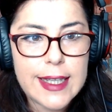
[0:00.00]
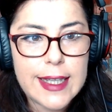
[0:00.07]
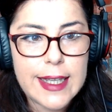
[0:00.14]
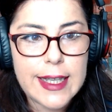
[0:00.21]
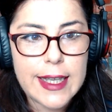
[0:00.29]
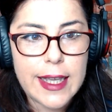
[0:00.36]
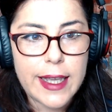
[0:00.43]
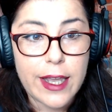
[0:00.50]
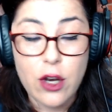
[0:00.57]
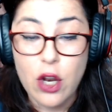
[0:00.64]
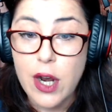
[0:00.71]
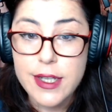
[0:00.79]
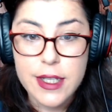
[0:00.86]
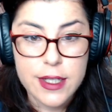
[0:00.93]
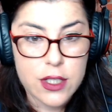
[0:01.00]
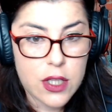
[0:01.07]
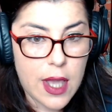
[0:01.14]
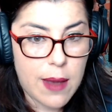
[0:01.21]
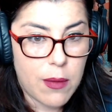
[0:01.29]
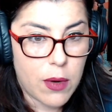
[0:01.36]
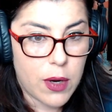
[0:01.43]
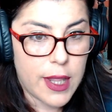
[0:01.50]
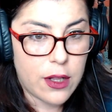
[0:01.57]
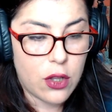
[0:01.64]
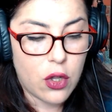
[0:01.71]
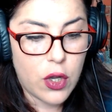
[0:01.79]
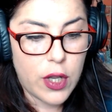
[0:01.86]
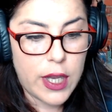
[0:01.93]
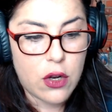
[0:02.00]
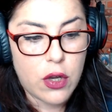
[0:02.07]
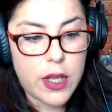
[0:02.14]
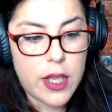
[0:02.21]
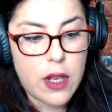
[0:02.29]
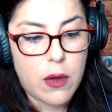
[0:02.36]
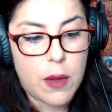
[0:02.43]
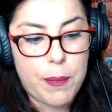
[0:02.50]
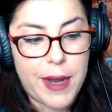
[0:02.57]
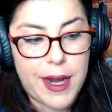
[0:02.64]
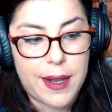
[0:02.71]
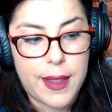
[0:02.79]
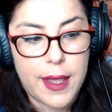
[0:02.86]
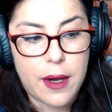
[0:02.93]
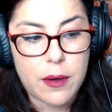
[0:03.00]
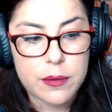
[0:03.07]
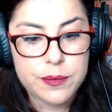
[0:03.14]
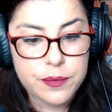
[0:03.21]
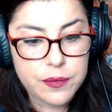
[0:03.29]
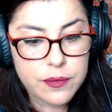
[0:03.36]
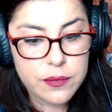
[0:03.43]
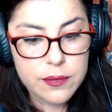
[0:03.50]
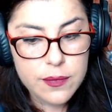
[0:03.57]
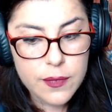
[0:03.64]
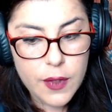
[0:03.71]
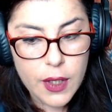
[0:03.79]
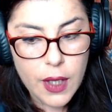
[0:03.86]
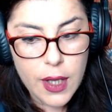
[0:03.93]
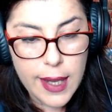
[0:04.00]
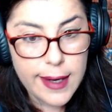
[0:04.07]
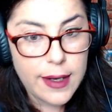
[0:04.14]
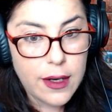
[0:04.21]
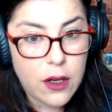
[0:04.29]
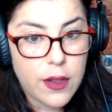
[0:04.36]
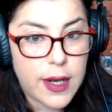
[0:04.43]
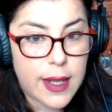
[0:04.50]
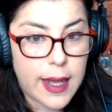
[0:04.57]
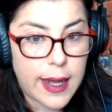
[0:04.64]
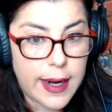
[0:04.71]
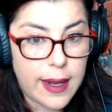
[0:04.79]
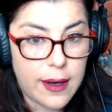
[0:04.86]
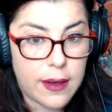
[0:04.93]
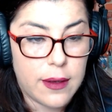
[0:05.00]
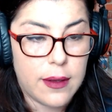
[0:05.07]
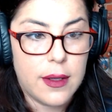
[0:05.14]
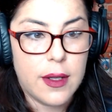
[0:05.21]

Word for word: y que no las estoy abordando y no quiero perder el hilo del canal.